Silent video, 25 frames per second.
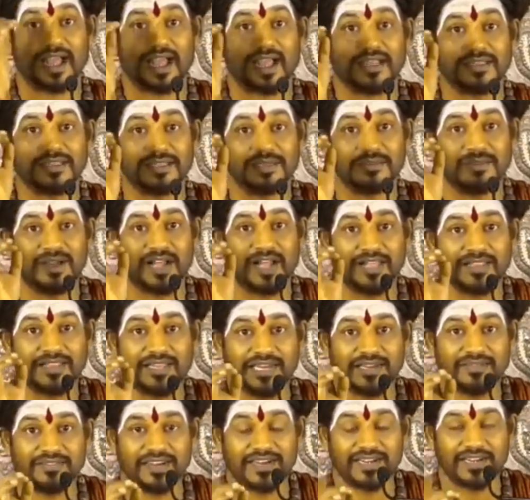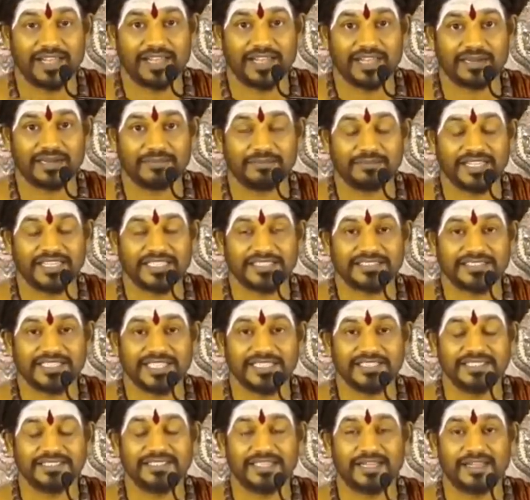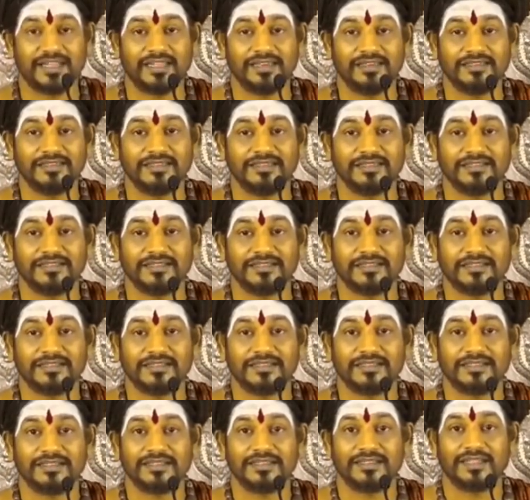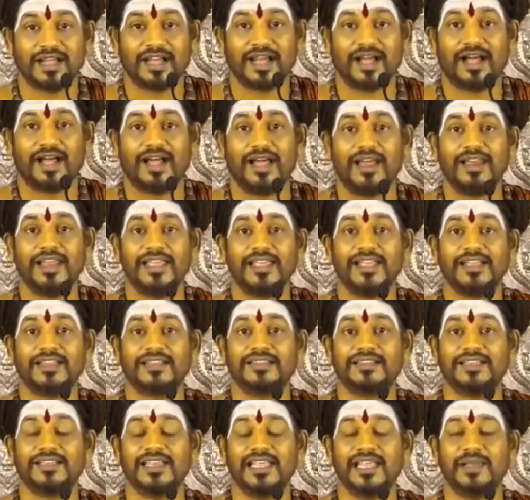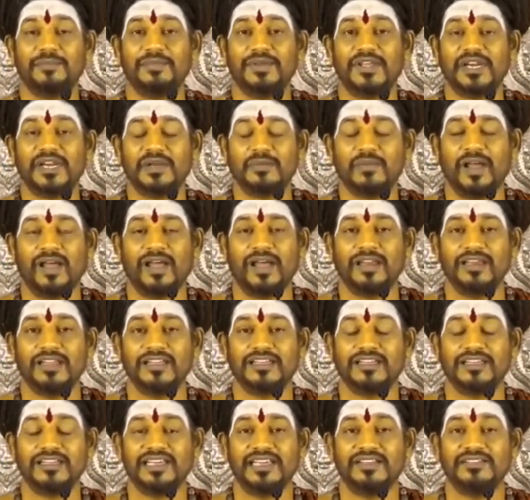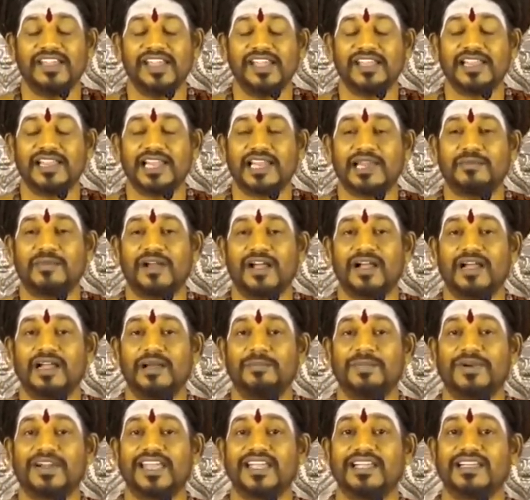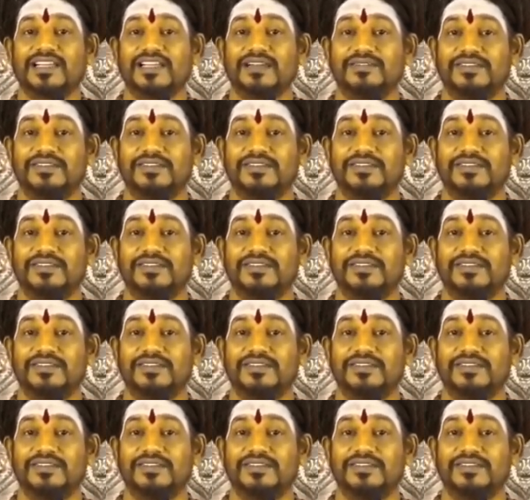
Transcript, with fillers: அது மாதிரி வேளாண்மை செய்துதான் ஆலயத்திலே பெருமானுக்கு நிவேதனமாக படைக்க